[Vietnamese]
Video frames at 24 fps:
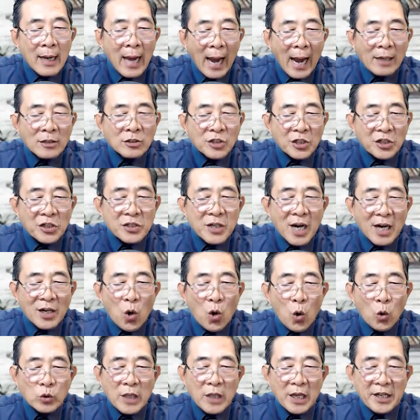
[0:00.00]
Hắn tưởng là
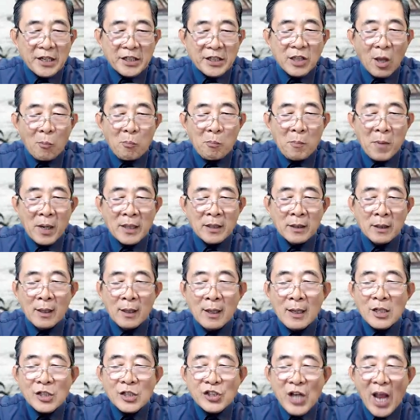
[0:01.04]
Lô Thị thông minh
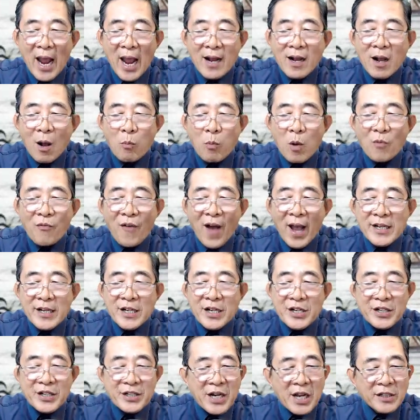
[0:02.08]
sẽ không có phái
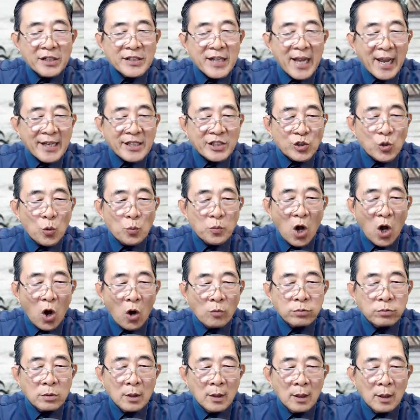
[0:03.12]
người đến gây xung
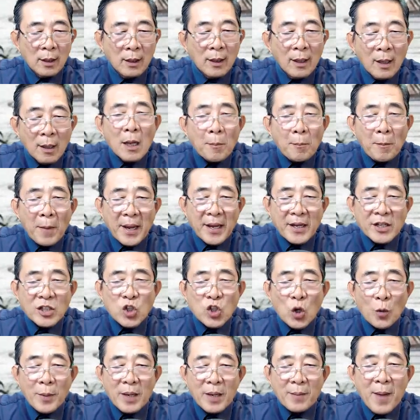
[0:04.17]
đột, miễn
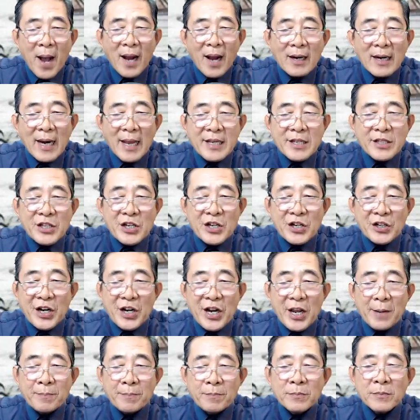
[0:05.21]
cho bị bắt lấy nhược
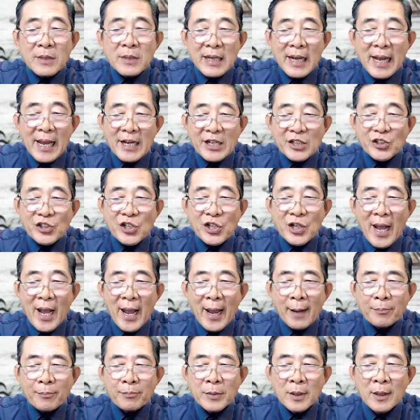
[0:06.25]
điểm, gây sức
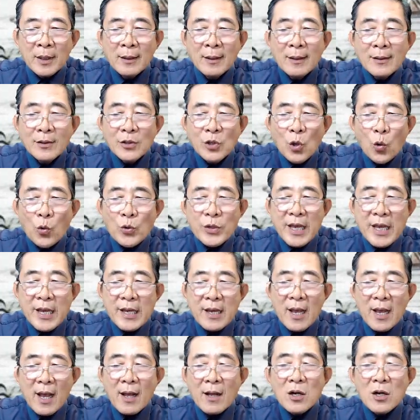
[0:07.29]
ép. Dù
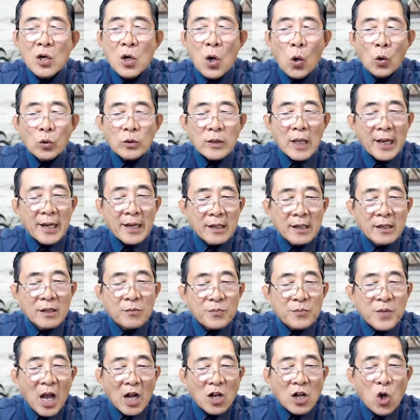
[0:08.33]
gì á, Lô Thị
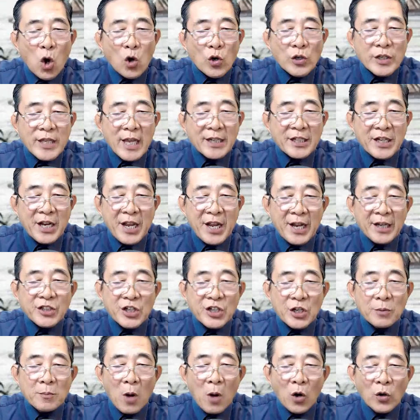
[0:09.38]
vẫn còn danh nghĩa
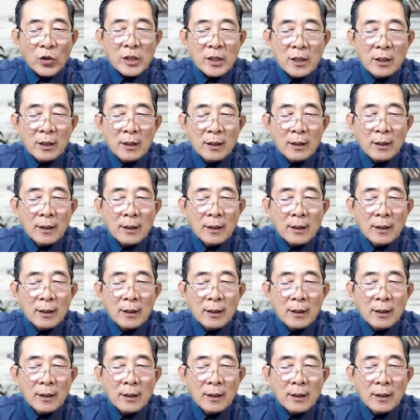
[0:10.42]
trưởng bối.